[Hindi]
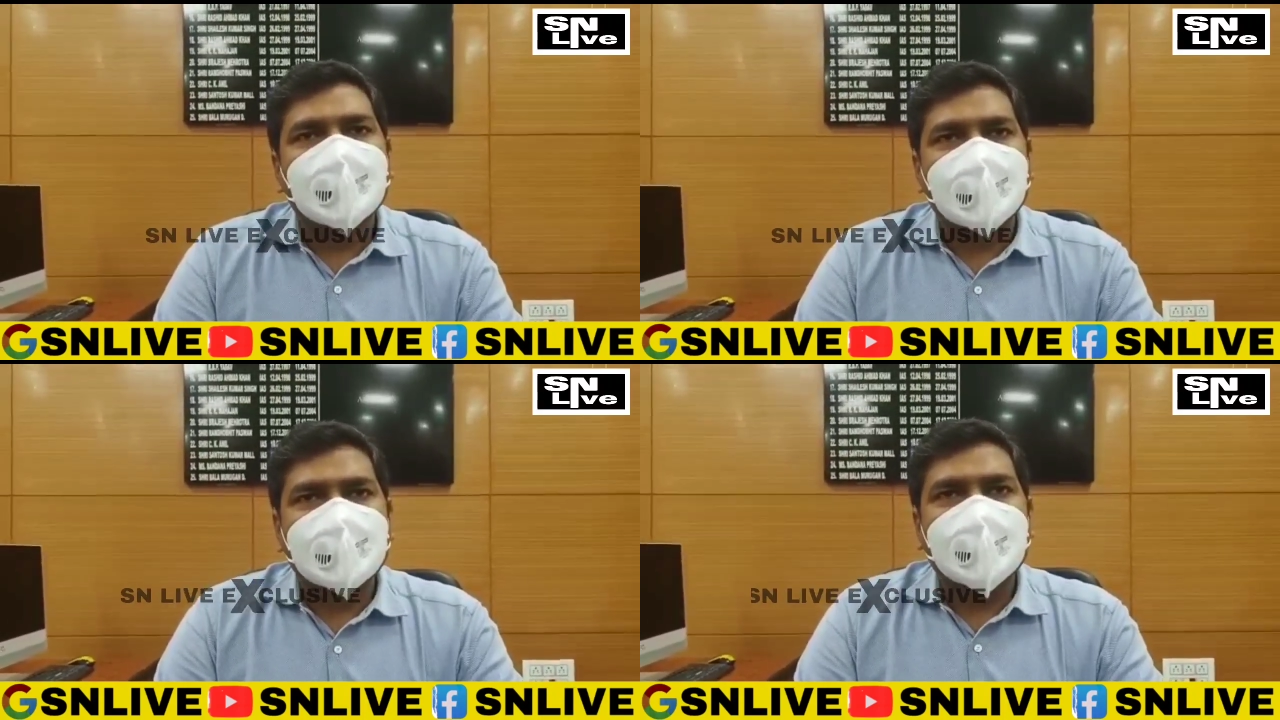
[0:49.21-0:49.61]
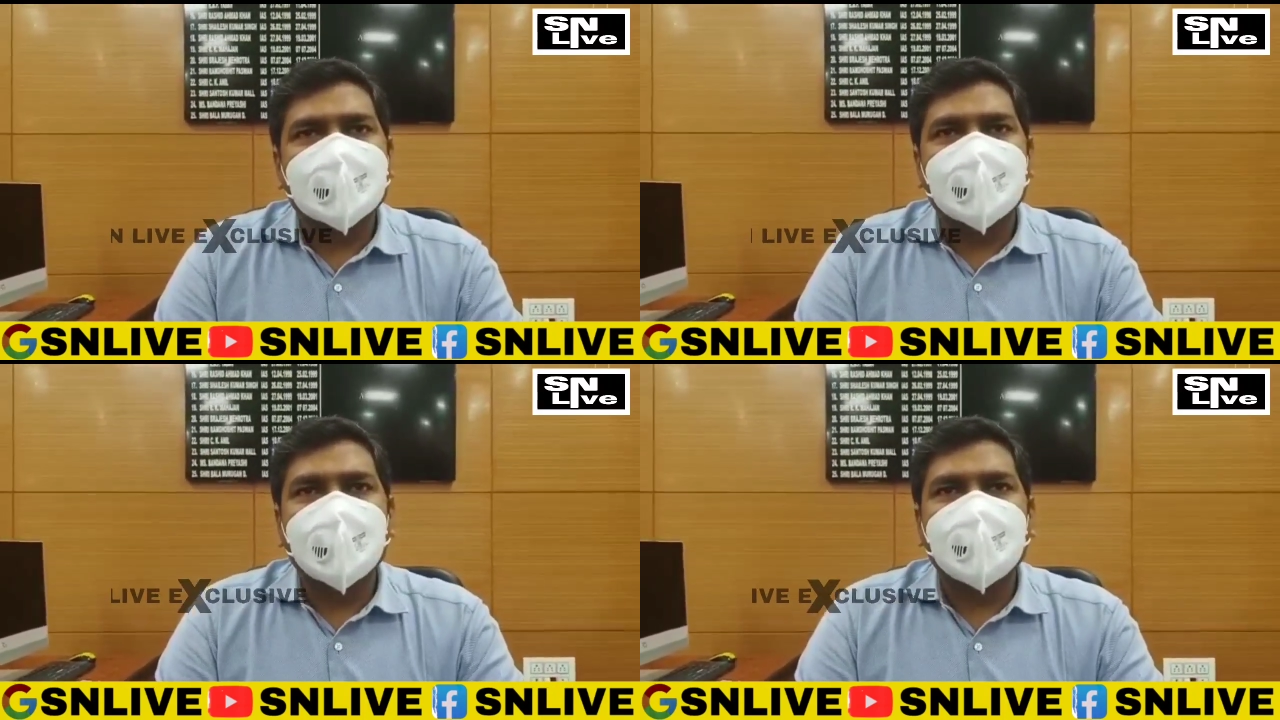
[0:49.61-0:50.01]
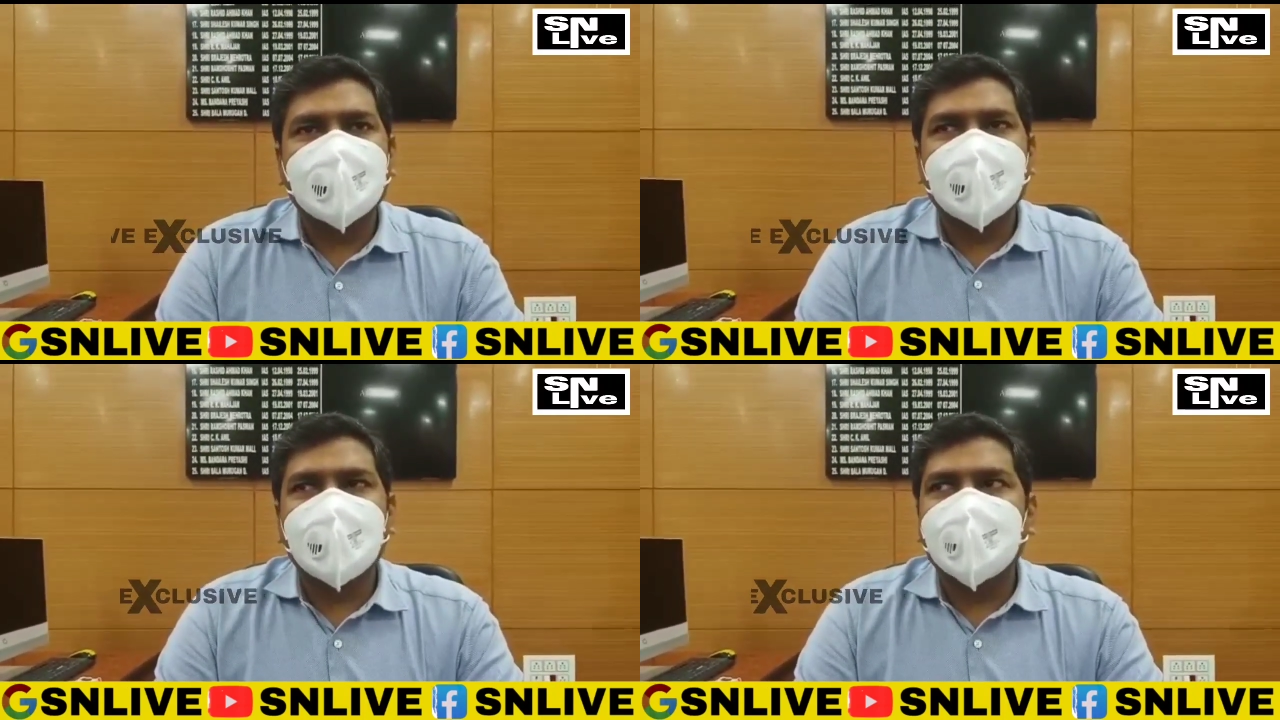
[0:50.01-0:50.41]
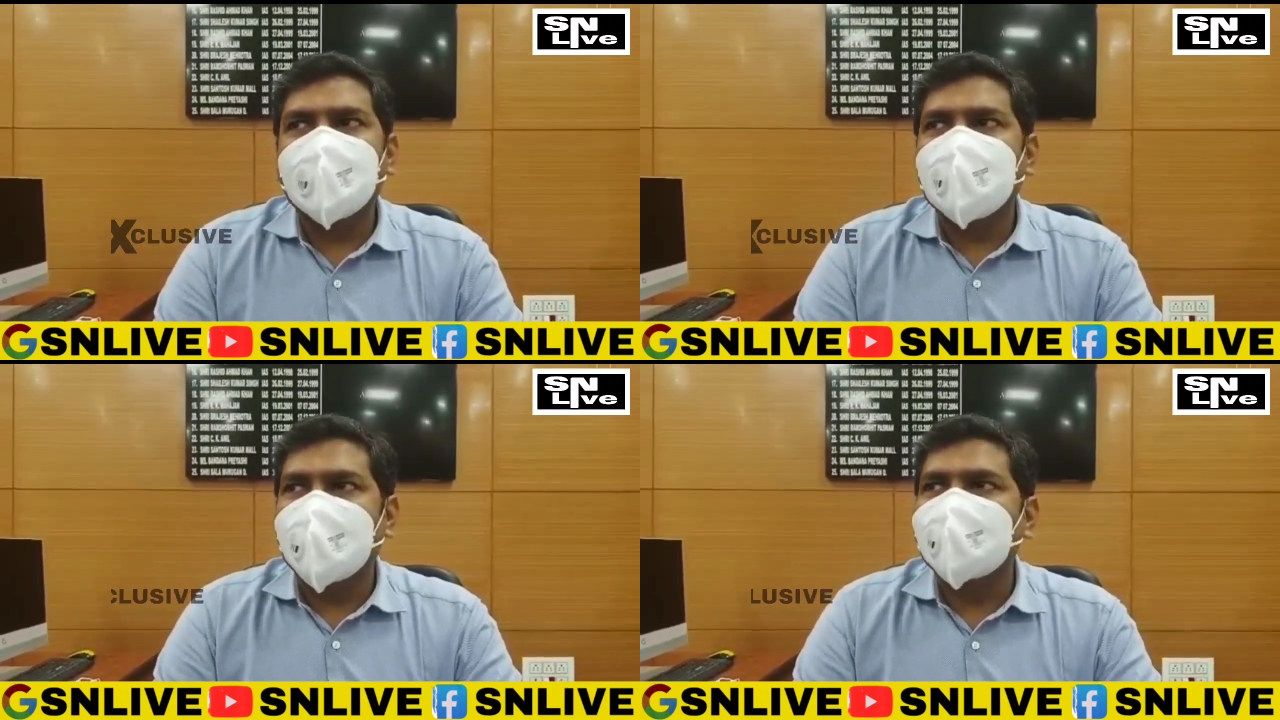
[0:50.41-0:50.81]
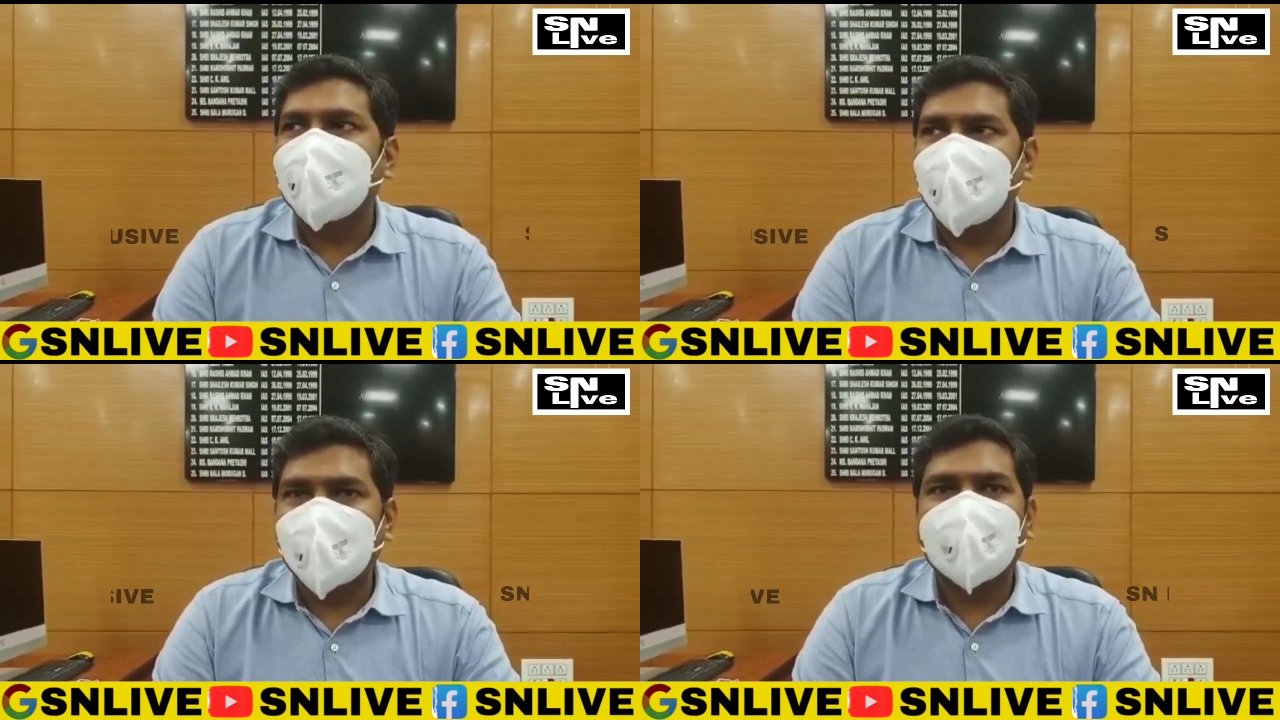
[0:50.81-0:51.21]
उसकी जांच प्रिलिमिनरी
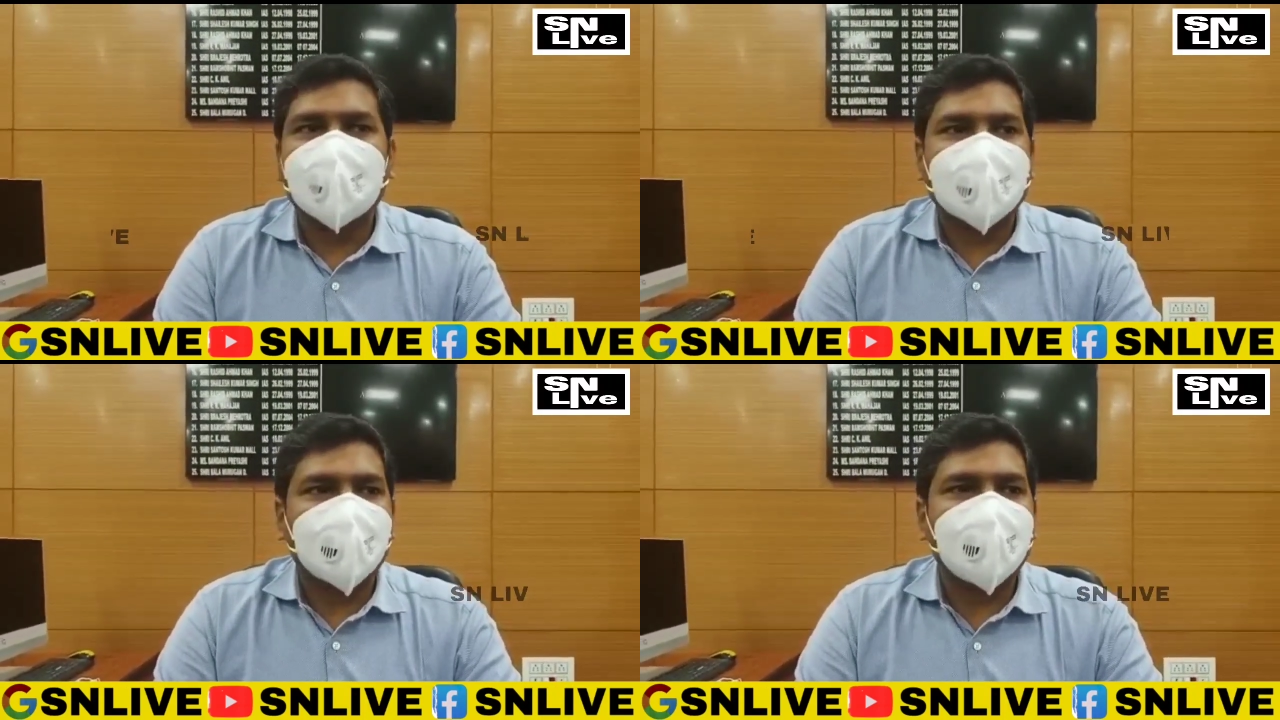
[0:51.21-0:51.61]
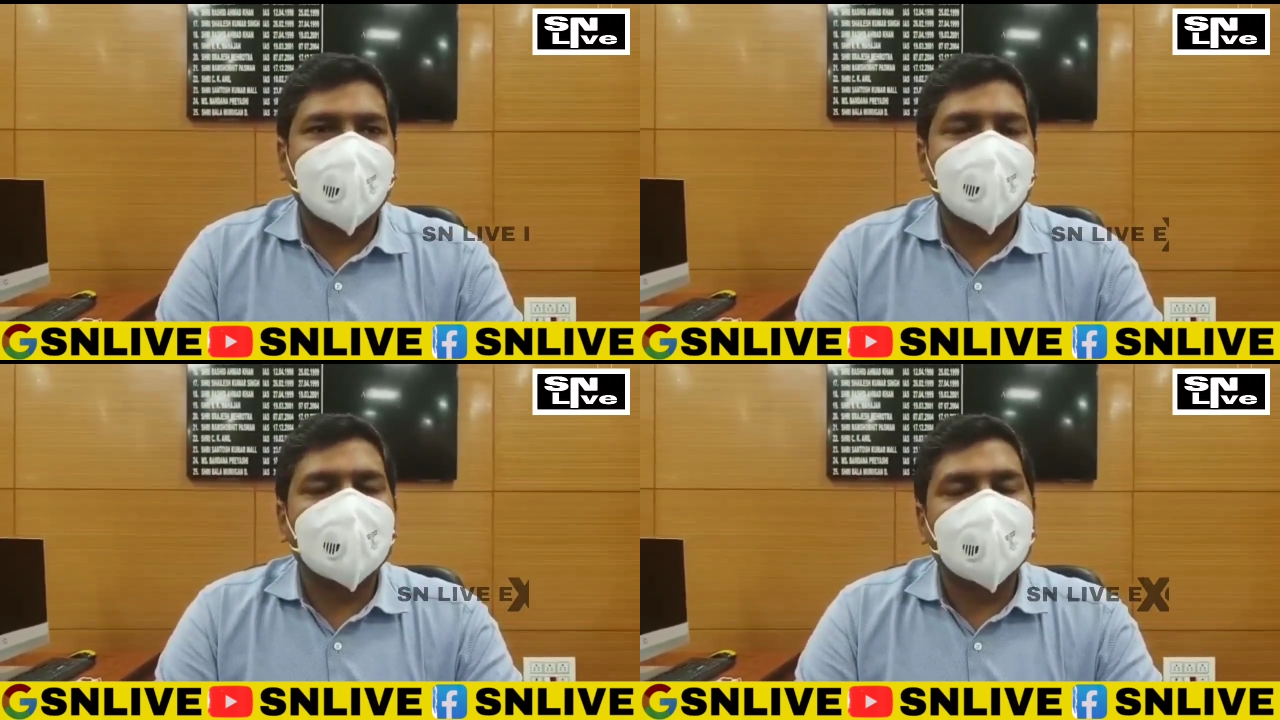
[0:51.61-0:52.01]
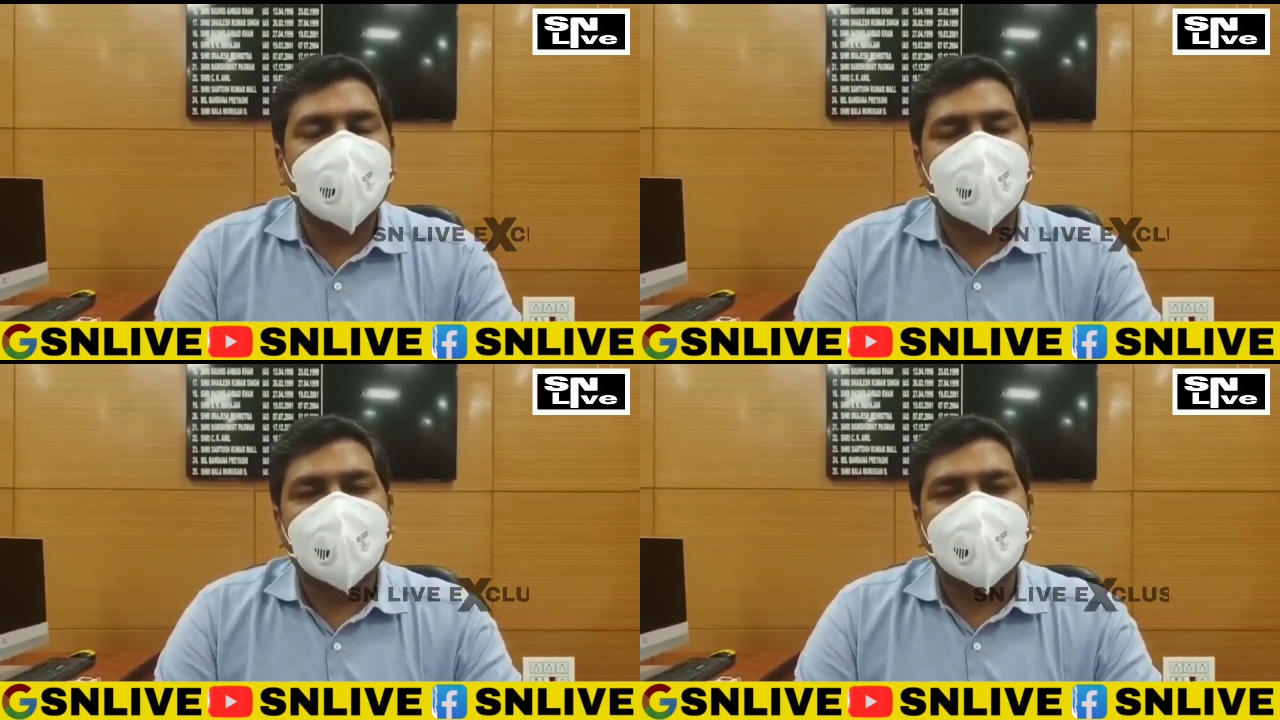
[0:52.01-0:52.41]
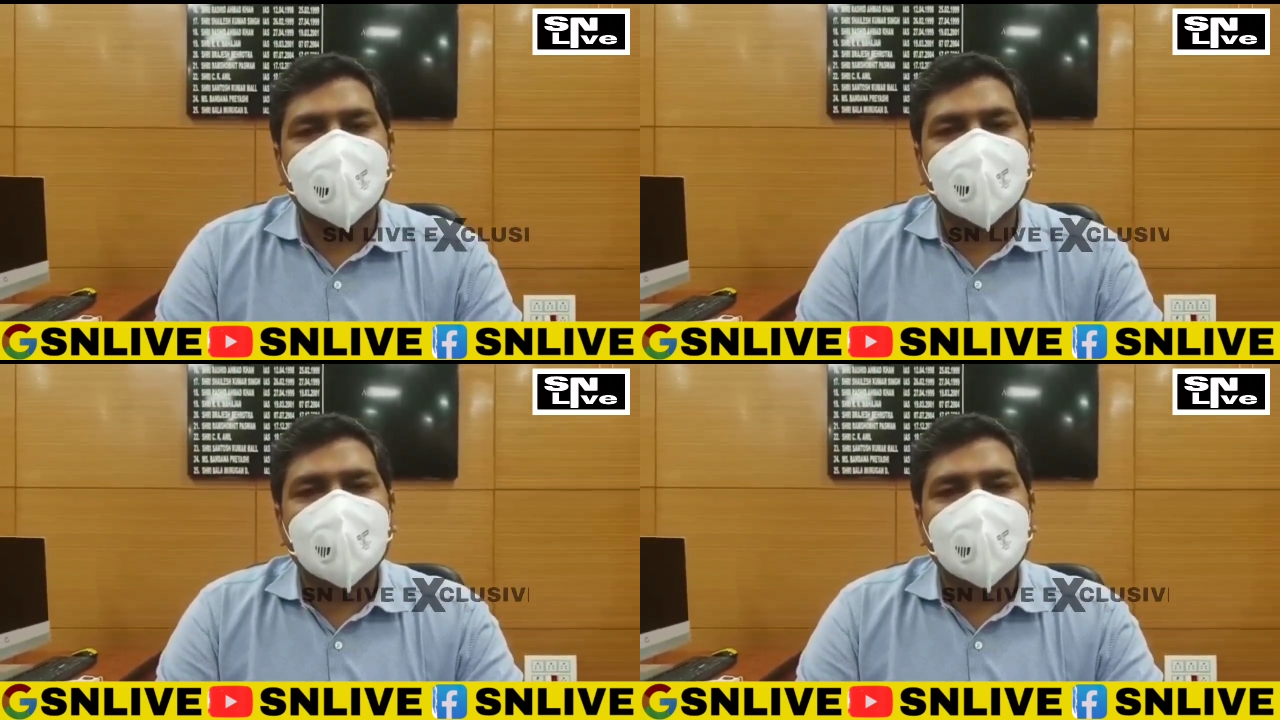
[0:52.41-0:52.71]
जांच हम लोगों के द्वारा की गई और